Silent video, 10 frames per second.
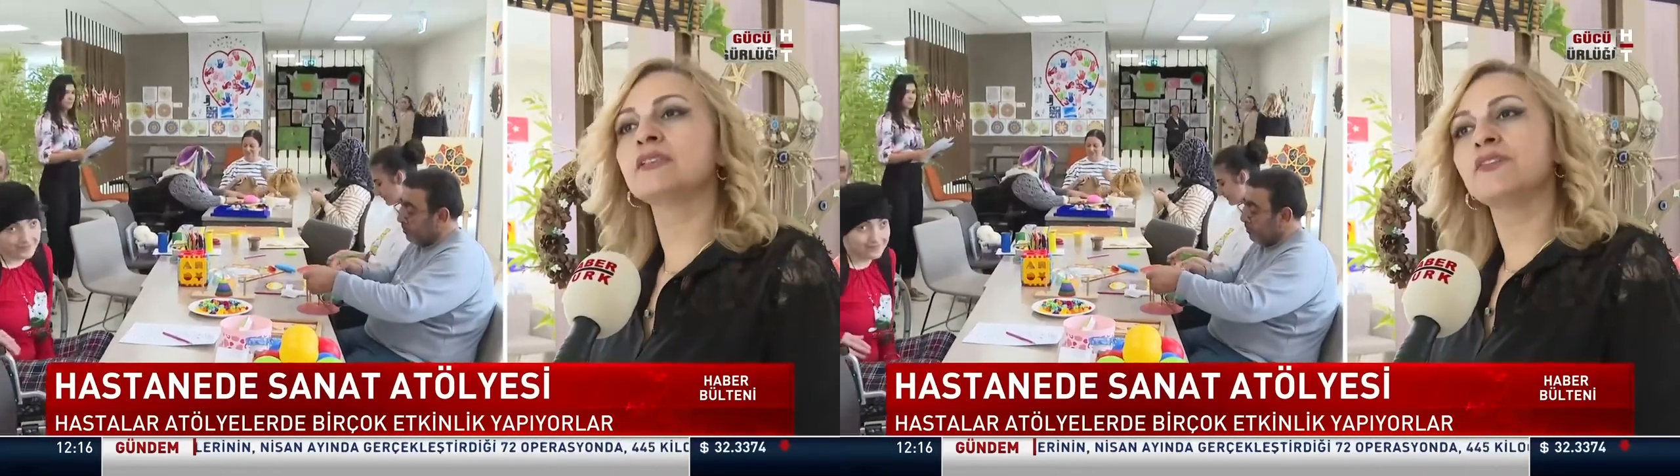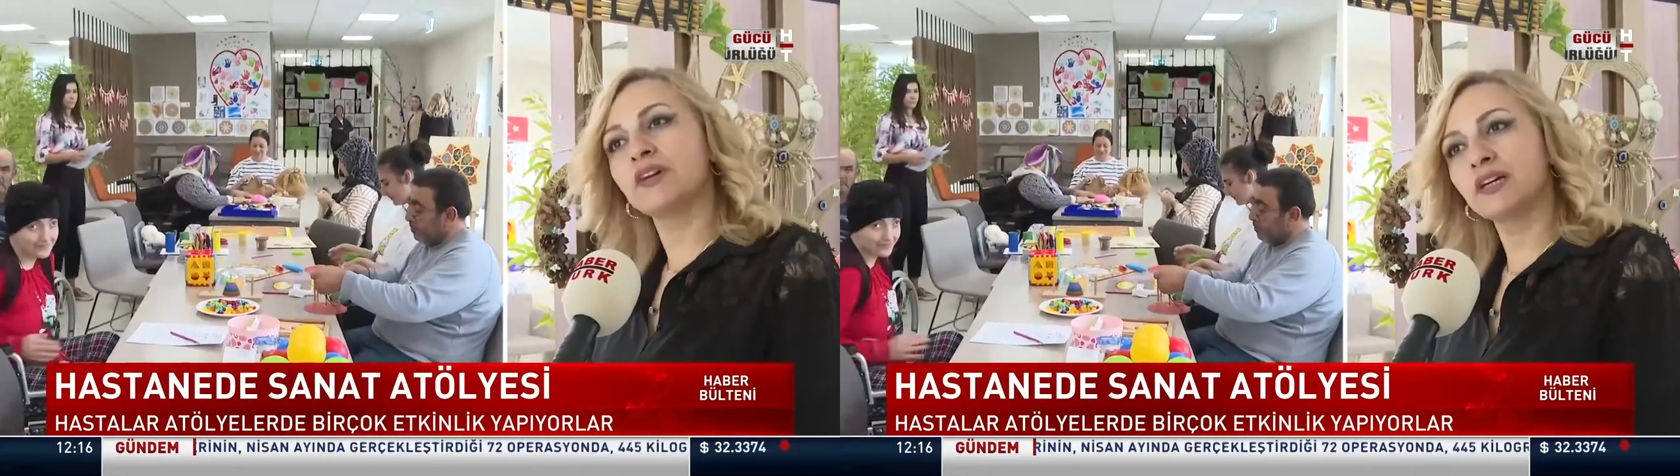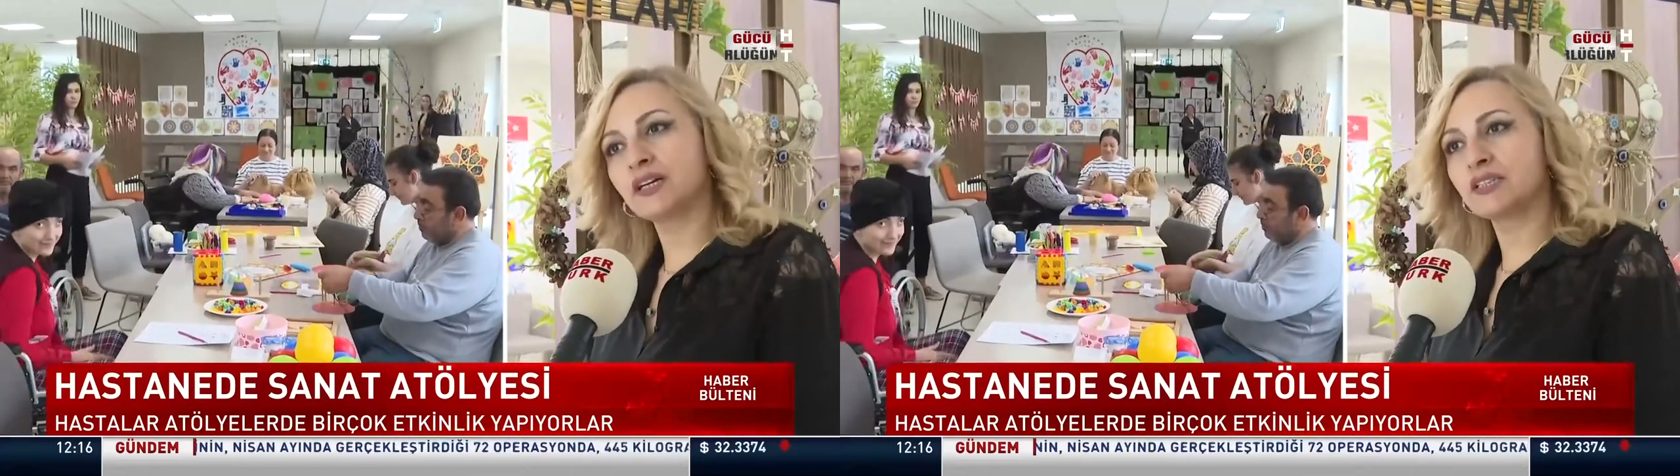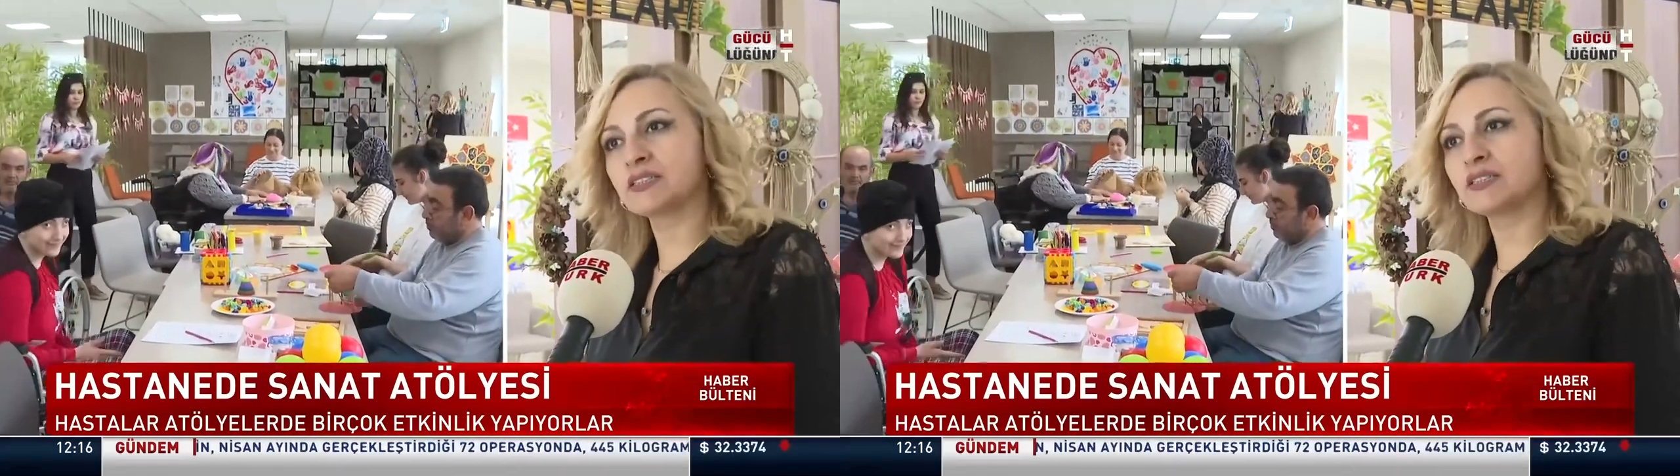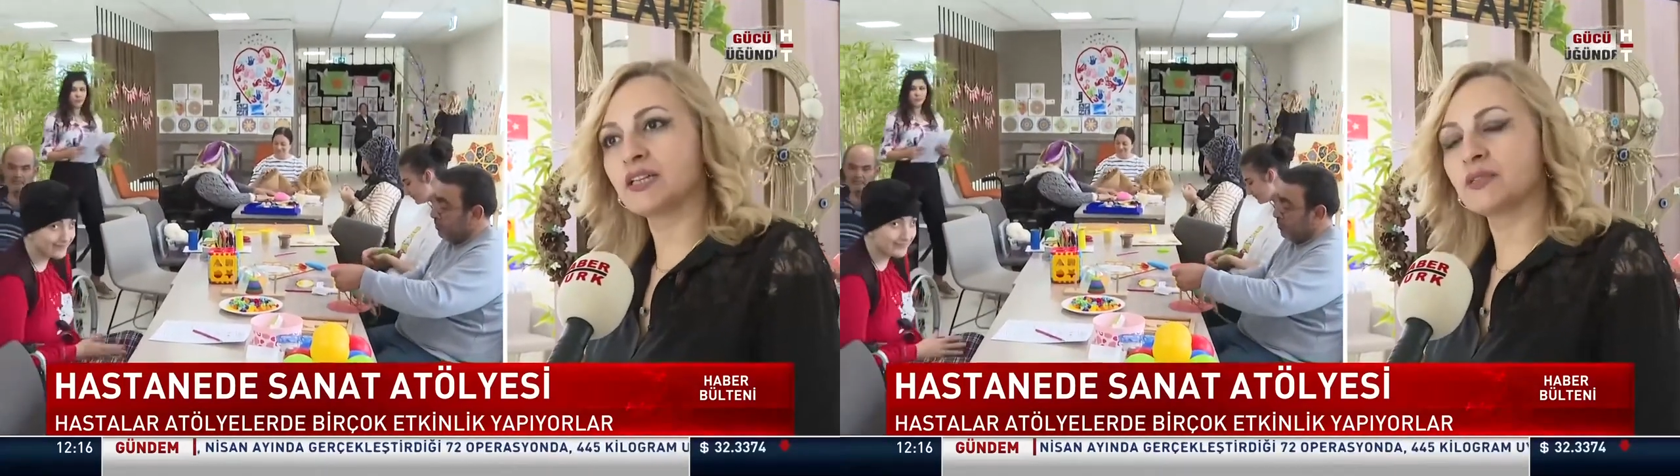
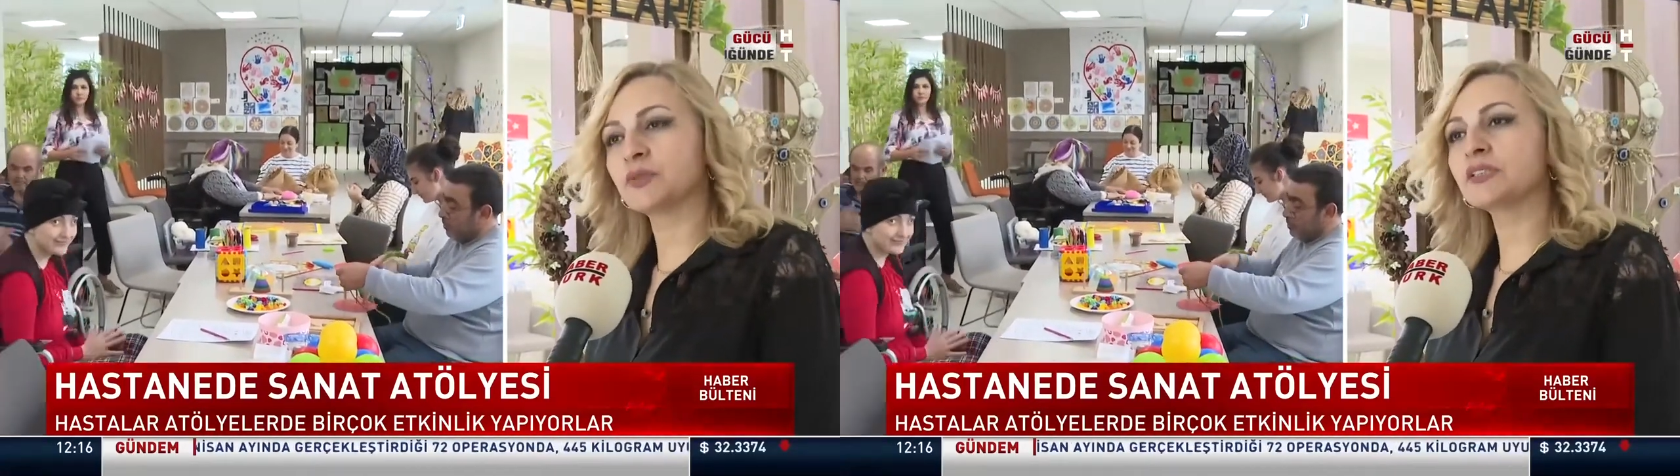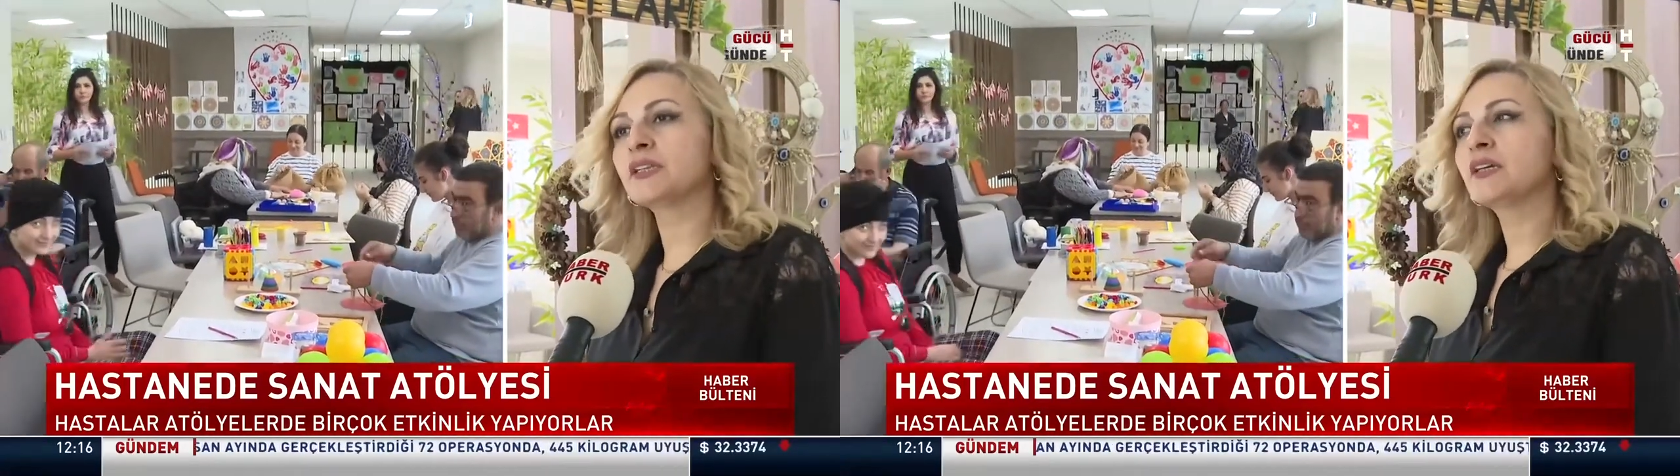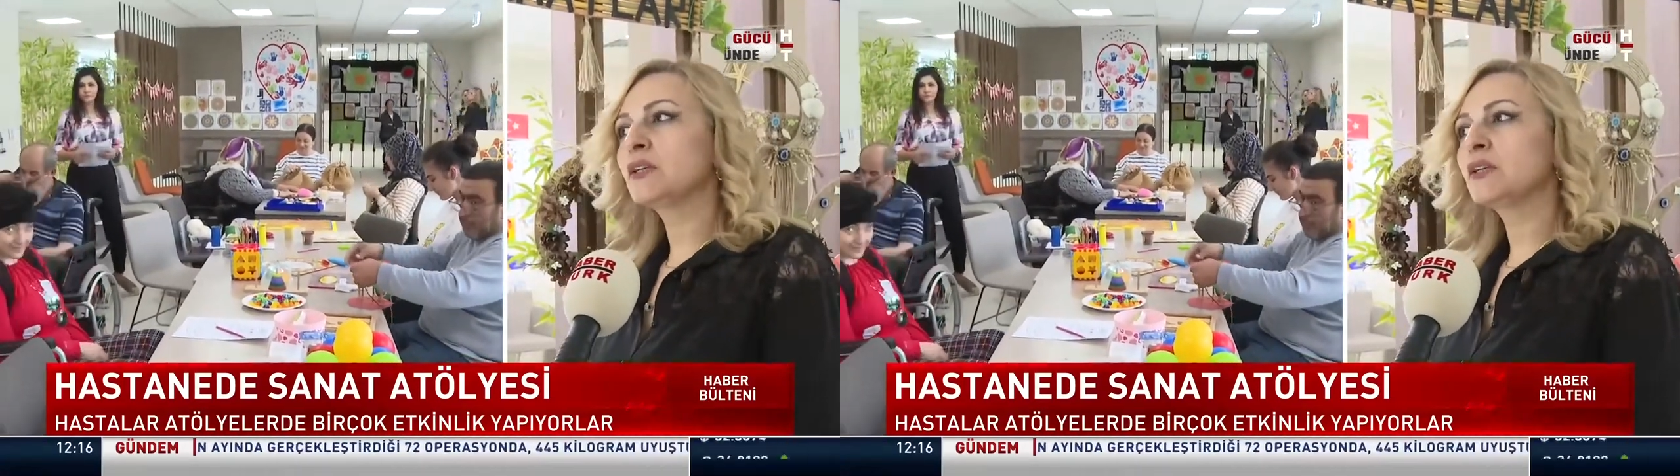refakatçılarımız